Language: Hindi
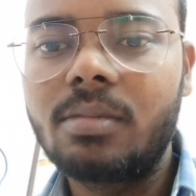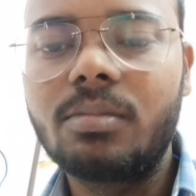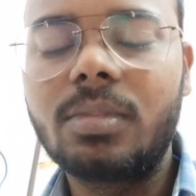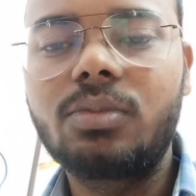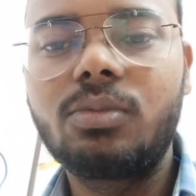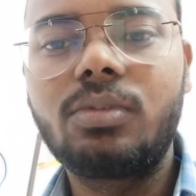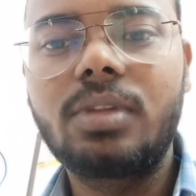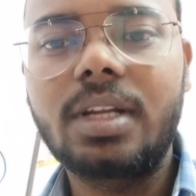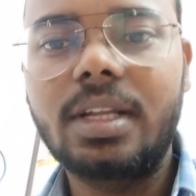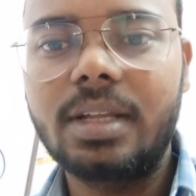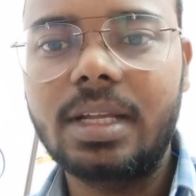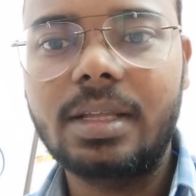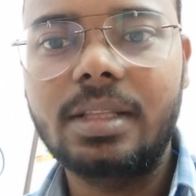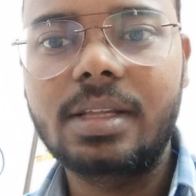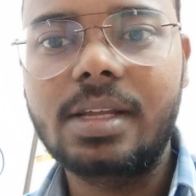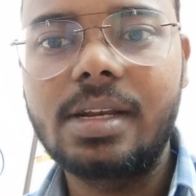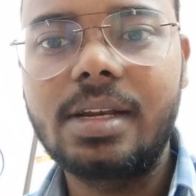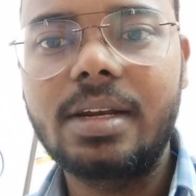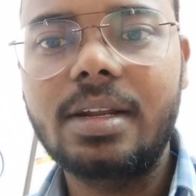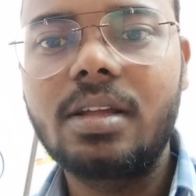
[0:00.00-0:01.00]
बस उतना
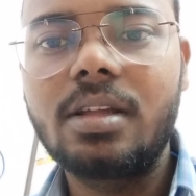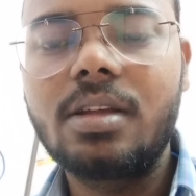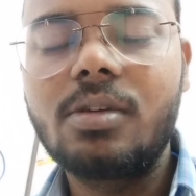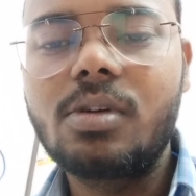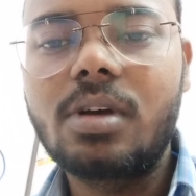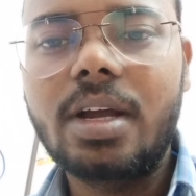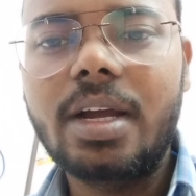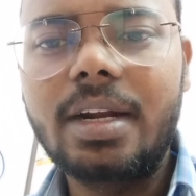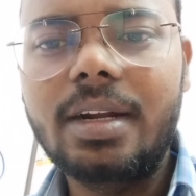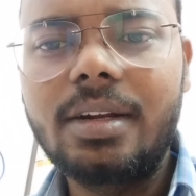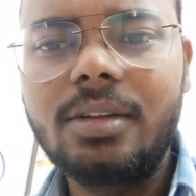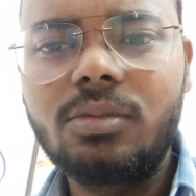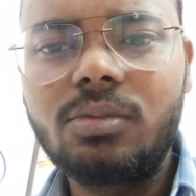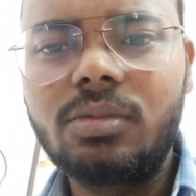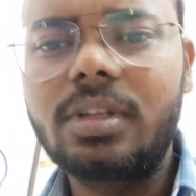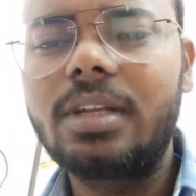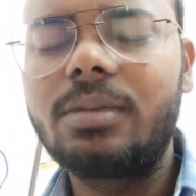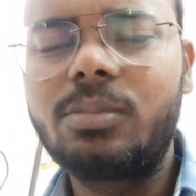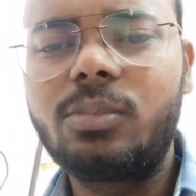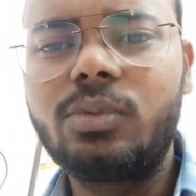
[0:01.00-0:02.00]
याद कर लेना एटलीस्ट
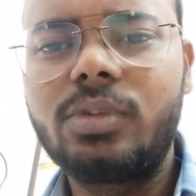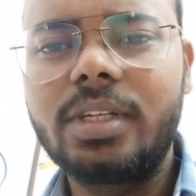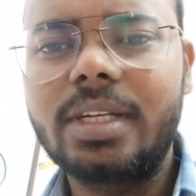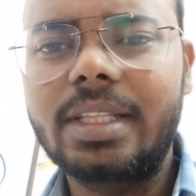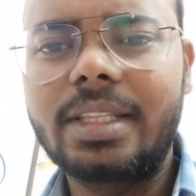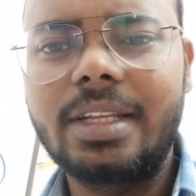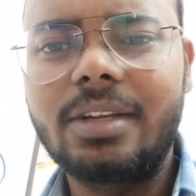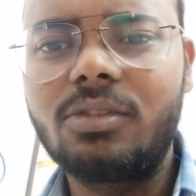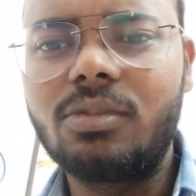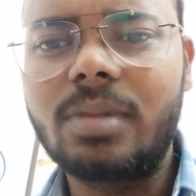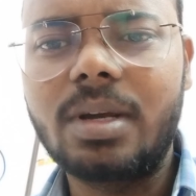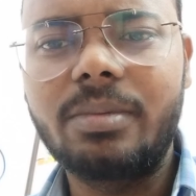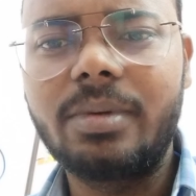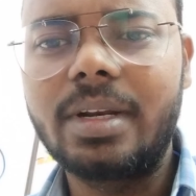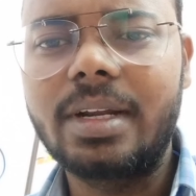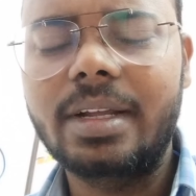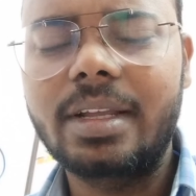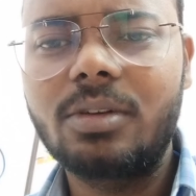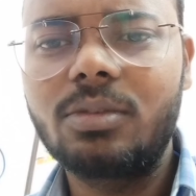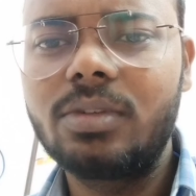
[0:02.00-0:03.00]
उतने पूछे जाते हैं घुमा
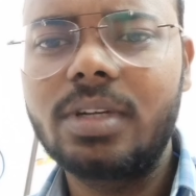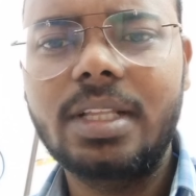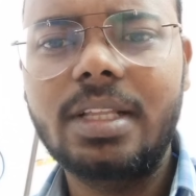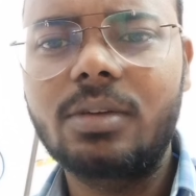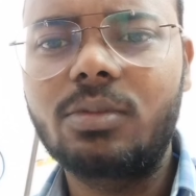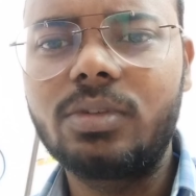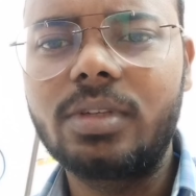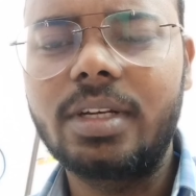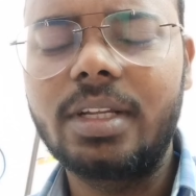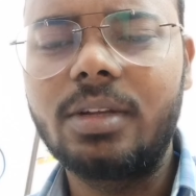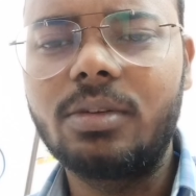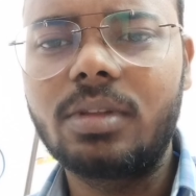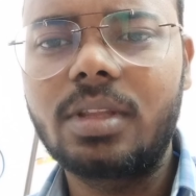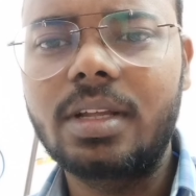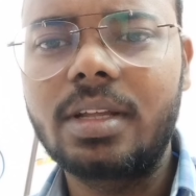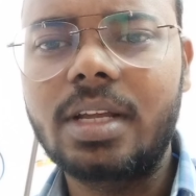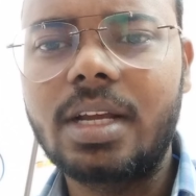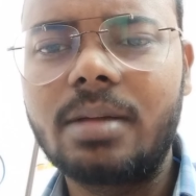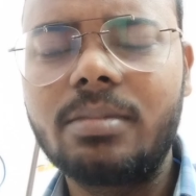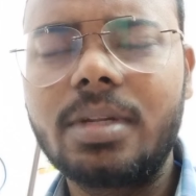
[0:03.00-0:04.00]
फिरा के और ज़्यादा कुछ नहीं
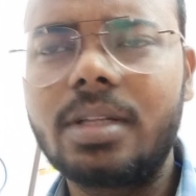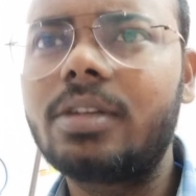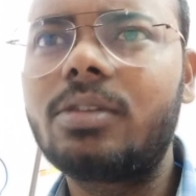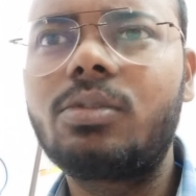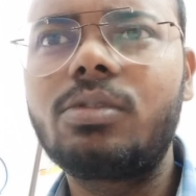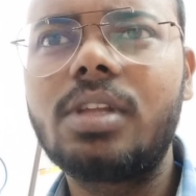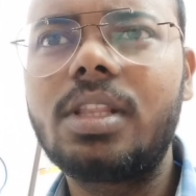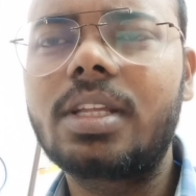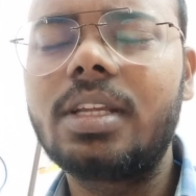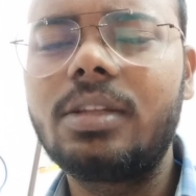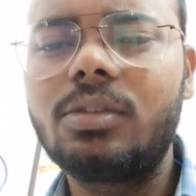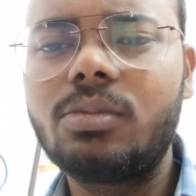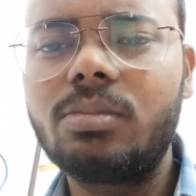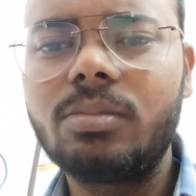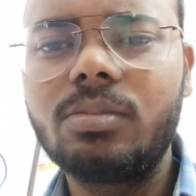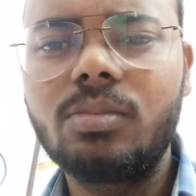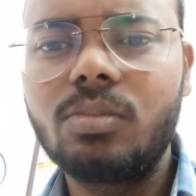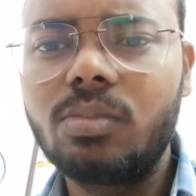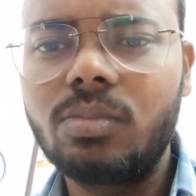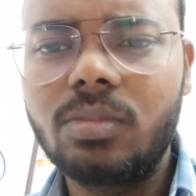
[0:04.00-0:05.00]
होता अब जैसे ट्वेल्थ की तुम